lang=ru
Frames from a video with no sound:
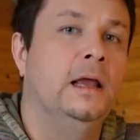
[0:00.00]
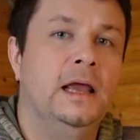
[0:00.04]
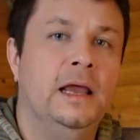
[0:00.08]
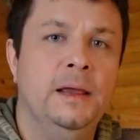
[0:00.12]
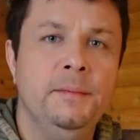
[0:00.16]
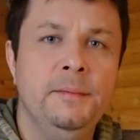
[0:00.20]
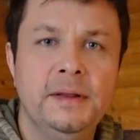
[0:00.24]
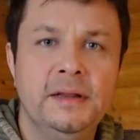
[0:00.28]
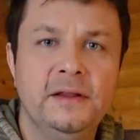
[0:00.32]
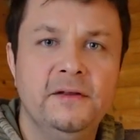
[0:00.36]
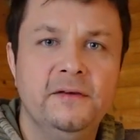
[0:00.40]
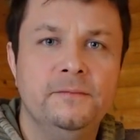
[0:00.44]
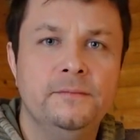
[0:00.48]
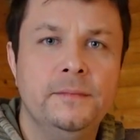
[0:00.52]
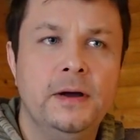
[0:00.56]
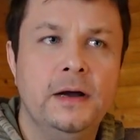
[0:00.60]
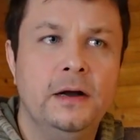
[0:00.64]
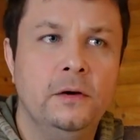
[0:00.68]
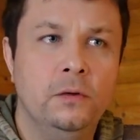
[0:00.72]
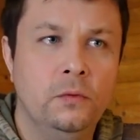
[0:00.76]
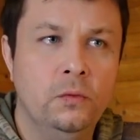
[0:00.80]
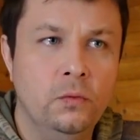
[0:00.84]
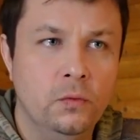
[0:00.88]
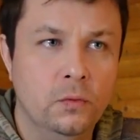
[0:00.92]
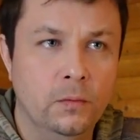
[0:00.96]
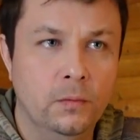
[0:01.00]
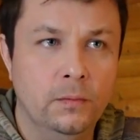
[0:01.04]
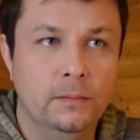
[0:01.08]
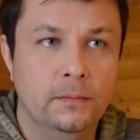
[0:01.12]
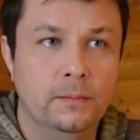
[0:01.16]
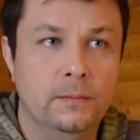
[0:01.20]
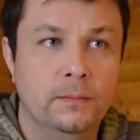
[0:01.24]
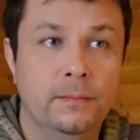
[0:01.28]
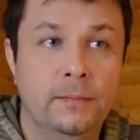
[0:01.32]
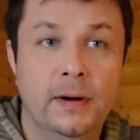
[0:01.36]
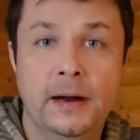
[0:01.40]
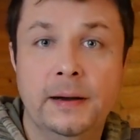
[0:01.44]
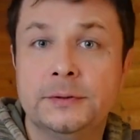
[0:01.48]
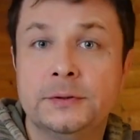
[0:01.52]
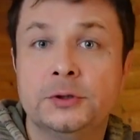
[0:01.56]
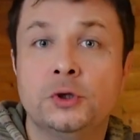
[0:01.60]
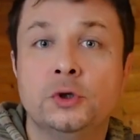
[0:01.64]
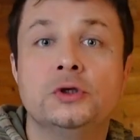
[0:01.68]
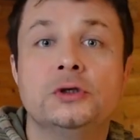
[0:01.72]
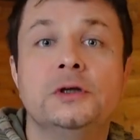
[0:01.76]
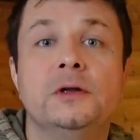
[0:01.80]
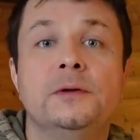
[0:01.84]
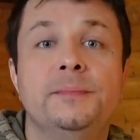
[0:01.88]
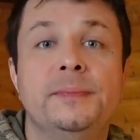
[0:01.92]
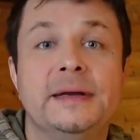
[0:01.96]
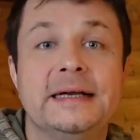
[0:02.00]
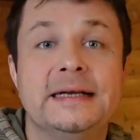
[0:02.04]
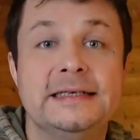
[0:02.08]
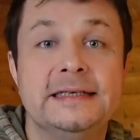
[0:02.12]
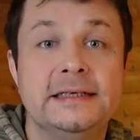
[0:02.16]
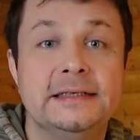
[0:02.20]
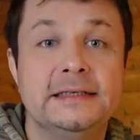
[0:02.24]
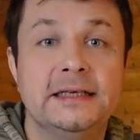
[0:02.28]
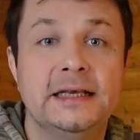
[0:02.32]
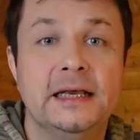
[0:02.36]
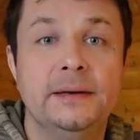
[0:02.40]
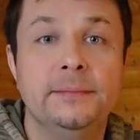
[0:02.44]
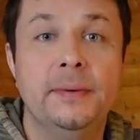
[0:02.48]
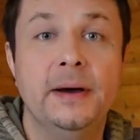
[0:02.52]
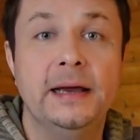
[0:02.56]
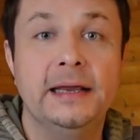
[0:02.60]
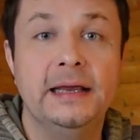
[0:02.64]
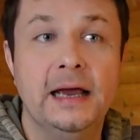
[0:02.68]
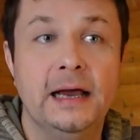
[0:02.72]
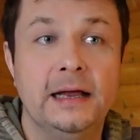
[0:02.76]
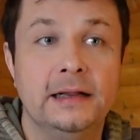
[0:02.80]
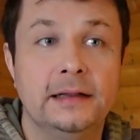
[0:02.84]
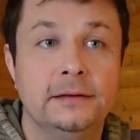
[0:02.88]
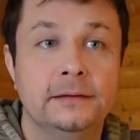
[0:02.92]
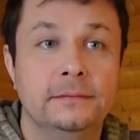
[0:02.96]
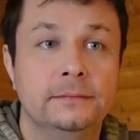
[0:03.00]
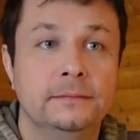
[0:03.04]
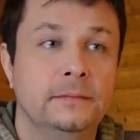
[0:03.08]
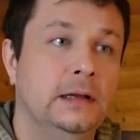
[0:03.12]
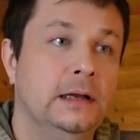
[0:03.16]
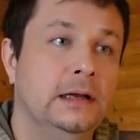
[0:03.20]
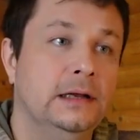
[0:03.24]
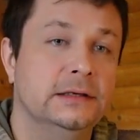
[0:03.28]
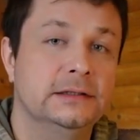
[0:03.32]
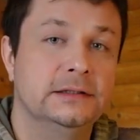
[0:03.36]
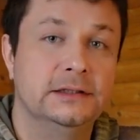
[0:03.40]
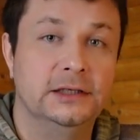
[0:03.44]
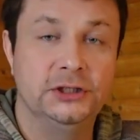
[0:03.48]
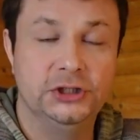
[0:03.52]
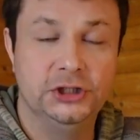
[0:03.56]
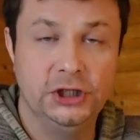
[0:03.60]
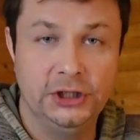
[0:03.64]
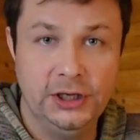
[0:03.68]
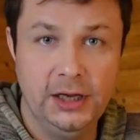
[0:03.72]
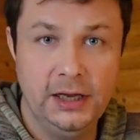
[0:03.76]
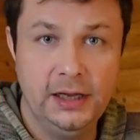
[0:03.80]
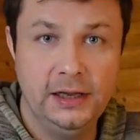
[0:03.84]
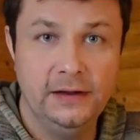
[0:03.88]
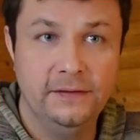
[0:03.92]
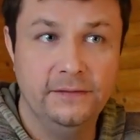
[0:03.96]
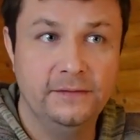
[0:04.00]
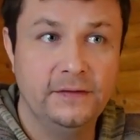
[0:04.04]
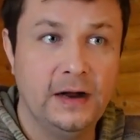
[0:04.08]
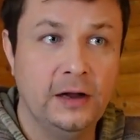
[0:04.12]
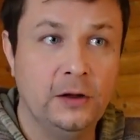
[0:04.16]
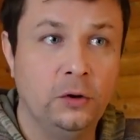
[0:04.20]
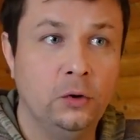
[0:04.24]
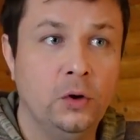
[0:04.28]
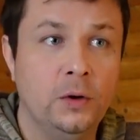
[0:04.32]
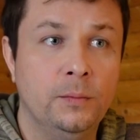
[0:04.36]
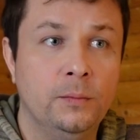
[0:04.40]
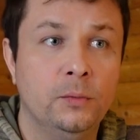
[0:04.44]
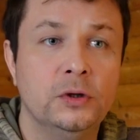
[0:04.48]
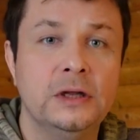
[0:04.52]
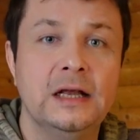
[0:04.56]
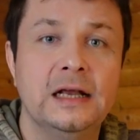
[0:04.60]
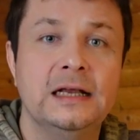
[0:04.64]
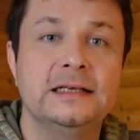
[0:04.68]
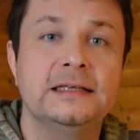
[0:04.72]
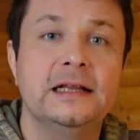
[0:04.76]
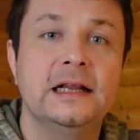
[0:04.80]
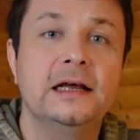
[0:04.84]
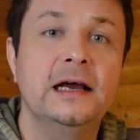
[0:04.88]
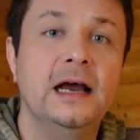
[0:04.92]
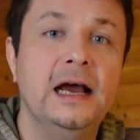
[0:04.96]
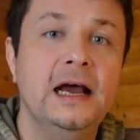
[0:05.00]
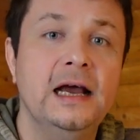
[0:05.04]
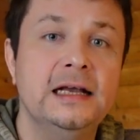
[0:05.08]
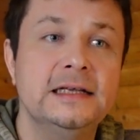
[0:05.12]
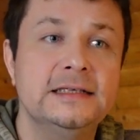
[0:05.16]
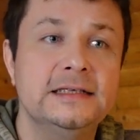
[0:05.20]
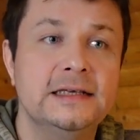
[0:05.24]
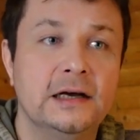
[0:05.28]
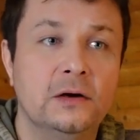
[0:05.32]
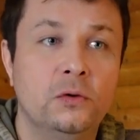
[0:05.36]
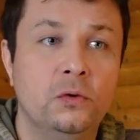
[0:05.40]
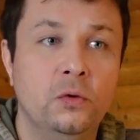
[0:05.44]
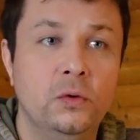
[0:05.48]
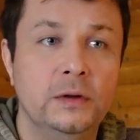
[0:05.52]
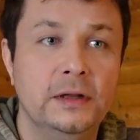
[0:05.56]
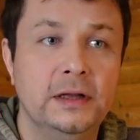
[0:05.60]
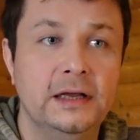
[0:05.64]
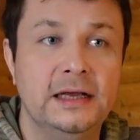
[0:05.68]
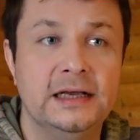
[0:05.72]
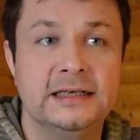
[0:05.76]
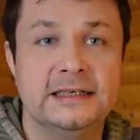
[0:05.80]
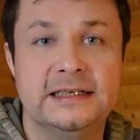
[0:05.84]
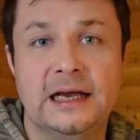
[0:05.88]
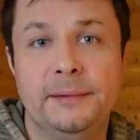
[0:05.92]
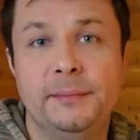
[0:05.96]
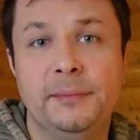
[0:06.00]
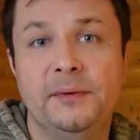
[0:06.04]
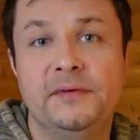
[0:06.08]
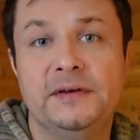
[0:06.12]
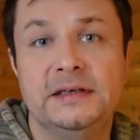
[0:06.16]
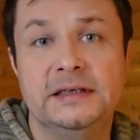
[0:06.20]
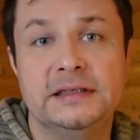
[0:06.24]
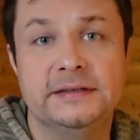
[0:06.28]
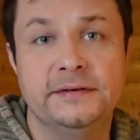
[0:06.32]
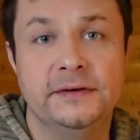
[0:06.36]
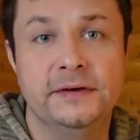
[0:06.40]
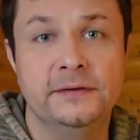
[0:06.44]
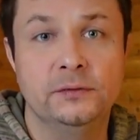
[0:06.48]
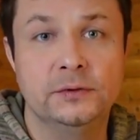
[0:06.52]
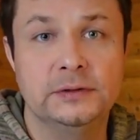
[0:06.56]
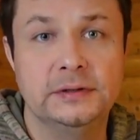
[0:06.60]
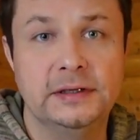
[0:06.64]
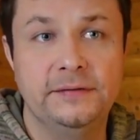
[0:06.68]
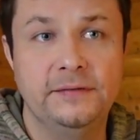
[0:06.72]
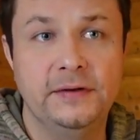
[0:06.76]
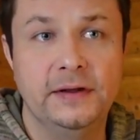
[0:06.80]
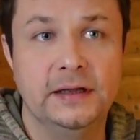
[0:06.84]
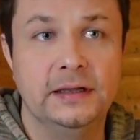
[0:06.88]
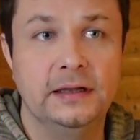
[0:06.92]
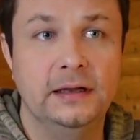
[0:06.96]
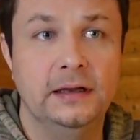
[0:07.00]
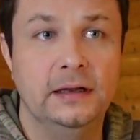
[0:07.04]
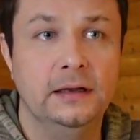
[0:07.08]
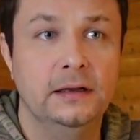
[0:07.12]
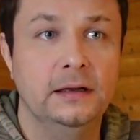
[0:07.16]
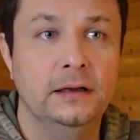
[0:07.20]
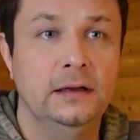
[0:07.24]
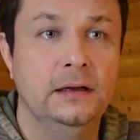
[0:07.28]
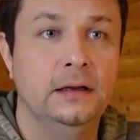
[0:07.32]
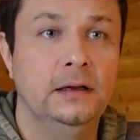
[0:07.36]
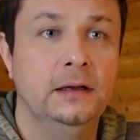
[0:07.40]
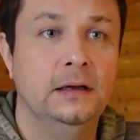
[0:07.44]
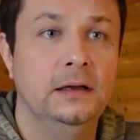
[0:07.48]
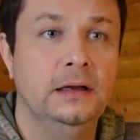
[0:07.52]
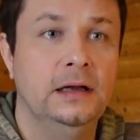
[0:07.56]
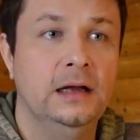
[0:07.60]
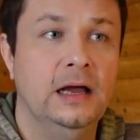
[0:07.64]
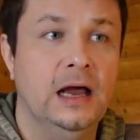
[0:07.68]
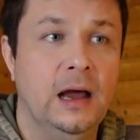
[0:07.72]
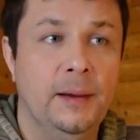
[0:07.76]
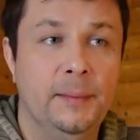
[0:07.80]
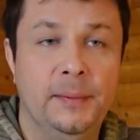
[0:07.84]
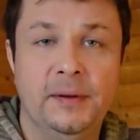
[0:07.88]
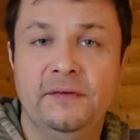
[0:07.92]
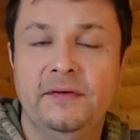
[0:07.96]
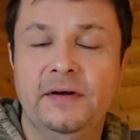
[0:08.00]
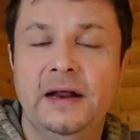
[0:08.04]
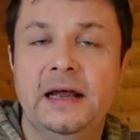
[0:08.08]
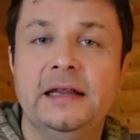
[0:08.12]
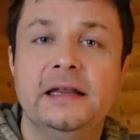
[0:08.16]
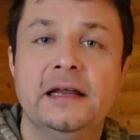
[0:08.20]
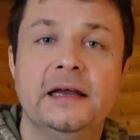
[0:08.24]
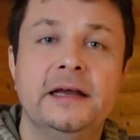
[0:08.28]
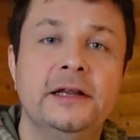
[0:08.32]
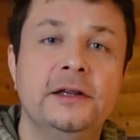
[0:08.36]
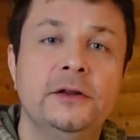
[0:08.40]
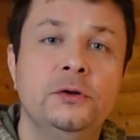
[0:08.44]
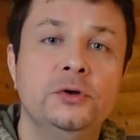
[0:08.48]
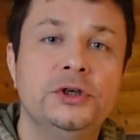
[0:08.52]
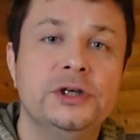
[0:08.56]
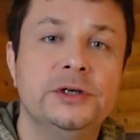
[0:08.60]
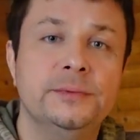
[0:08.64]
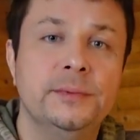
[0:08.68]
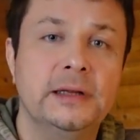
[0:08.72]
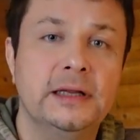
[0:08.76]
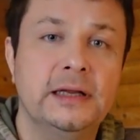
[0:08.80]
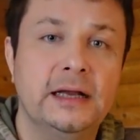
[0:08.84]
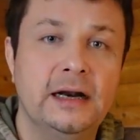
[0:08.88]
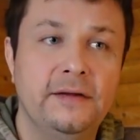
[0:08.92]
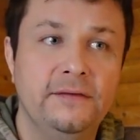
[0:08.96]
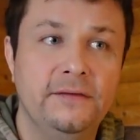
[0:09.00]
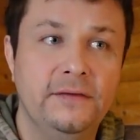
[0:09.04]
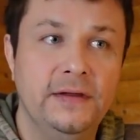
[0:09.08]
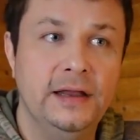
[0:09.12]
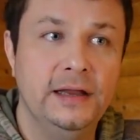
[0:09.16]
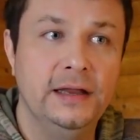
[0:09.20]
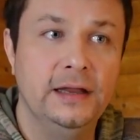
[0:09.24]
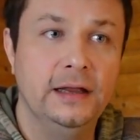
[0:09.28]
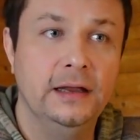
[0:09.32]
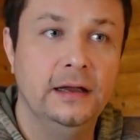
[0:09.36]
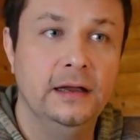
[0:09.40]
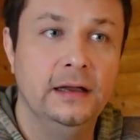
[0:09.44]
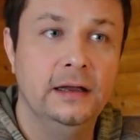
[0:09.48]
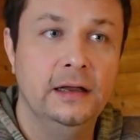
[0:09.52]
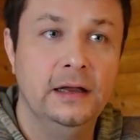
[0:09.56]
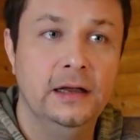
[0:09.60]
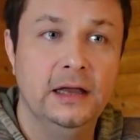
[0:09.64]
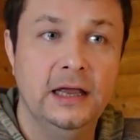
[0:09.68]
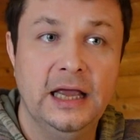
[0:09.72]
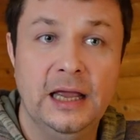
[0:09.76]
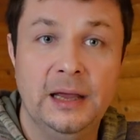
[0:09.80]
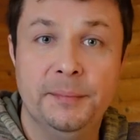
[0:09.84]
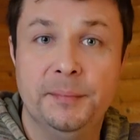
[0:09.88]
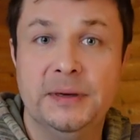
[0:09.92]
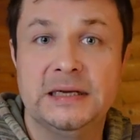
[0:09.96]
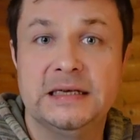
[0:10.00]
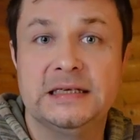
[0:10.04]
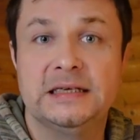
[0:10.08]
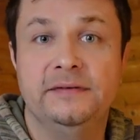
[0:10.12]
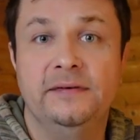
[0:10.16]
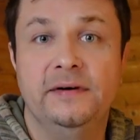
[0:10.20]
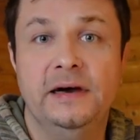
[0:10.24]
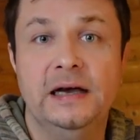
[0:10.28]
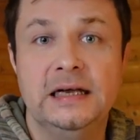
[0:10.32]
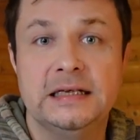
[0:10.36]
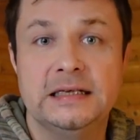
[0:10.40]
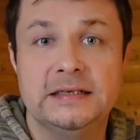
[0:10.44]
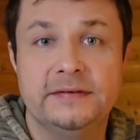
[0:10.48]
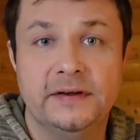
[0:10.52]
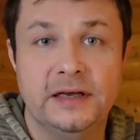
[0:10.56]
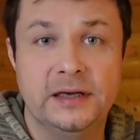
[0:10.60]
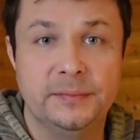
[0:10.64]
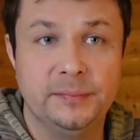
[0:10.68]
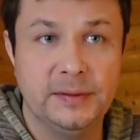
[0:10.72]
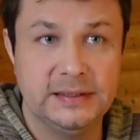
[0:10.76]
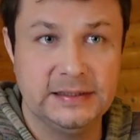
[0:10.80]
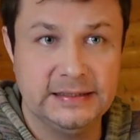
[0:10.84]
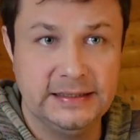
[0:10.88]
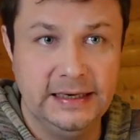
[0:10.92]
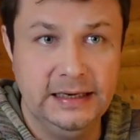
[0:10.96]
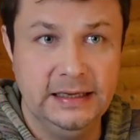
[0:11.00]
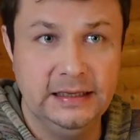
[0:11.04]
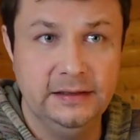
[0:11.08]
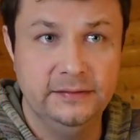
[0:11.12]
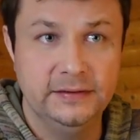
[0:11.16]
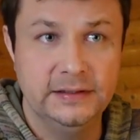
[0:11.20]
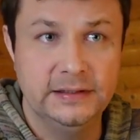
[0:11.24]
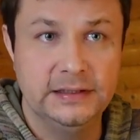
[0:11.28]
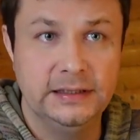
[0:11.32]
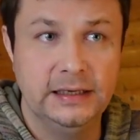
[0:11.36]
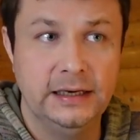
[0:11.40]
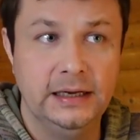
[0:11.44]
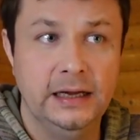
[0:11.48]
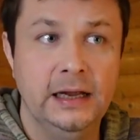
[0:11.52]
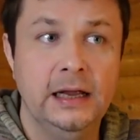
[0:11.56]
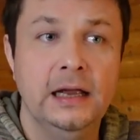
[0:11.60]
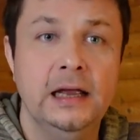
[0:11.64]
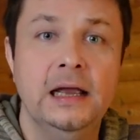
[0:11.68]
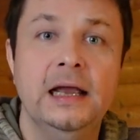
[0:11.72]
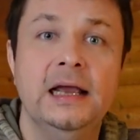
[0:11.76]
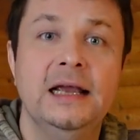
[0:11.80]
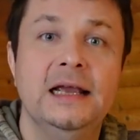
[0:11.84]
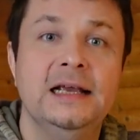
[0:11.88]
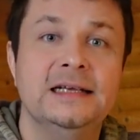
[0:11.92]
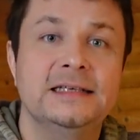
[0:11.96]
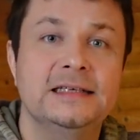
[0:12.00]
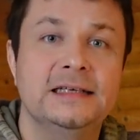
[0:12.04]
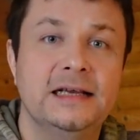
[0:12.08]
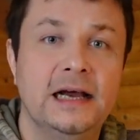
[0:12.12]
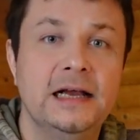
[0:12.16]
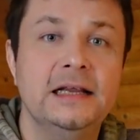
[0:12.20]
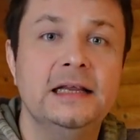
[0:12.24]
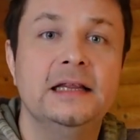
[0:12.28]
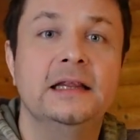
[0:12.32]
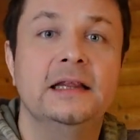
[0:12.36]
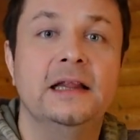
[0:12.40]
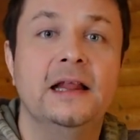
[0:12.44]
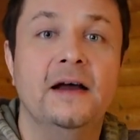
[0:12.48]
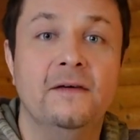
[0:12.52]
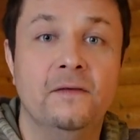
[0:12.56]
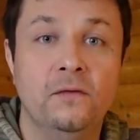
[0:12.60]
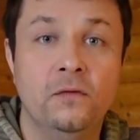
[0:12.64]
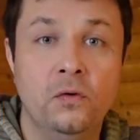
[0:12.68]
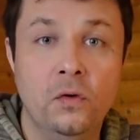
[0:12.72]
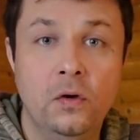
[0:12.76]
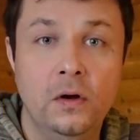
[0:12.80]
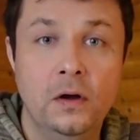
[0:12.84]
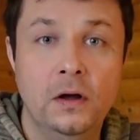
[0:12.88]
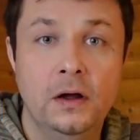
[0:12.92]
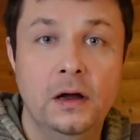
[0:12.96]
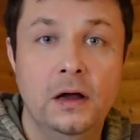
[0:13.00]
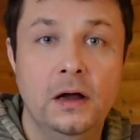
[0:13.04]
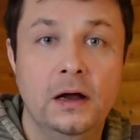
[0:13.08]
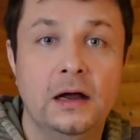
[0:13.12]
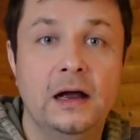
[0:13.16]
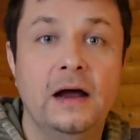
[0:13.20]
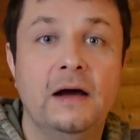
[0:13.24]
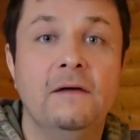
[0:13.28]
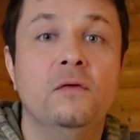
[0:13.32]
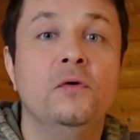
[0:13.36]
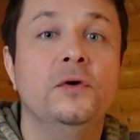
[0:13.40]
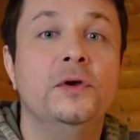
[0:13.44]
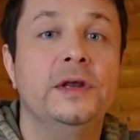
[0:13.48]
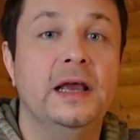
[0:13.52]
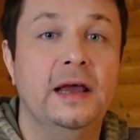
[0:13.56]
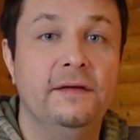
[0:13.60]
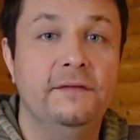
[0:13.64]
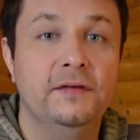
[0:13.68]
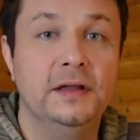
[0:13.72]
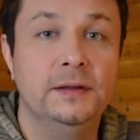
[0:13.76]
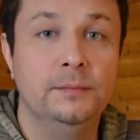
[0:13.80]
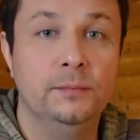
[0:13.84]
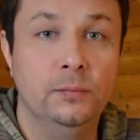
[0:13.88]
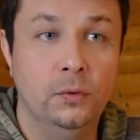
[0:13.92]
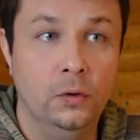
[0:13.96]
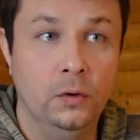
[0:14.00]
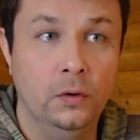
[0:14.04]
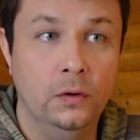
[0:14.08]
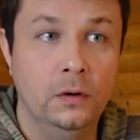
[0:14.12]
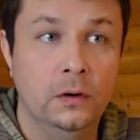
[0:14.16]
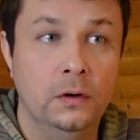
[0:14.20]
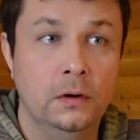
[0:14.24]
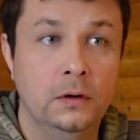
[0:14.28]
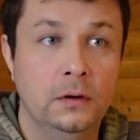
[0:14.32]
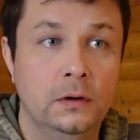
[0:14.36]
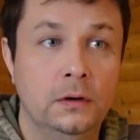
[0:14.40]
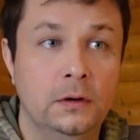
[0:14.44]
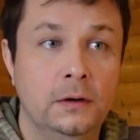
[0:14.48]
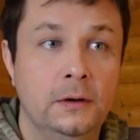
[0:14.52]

Именно в Маку Баб создал персидский баян, сочинение, в котором он излагает законы и заповеди своего завета, объявляет о грядущем откровении и призывает своих последователей искать того, кого явит Бог.